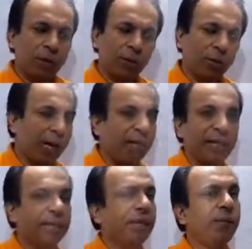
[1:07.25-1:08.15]
तो लाइट
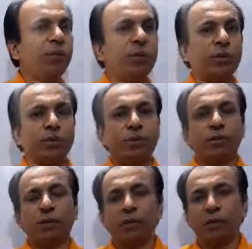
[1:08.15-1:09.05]
ऐसे नहीं मुड़ती
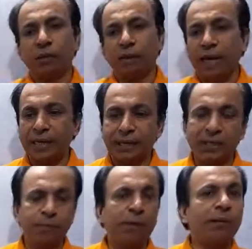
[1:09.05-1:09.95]
दोस्त लाइट का
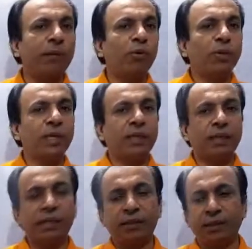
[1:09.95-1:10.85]
स्पीड भी हम लोग
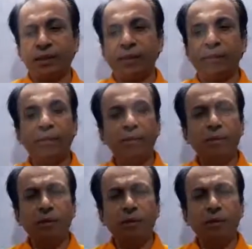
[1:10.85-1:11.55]
जानते हैं तकरीबन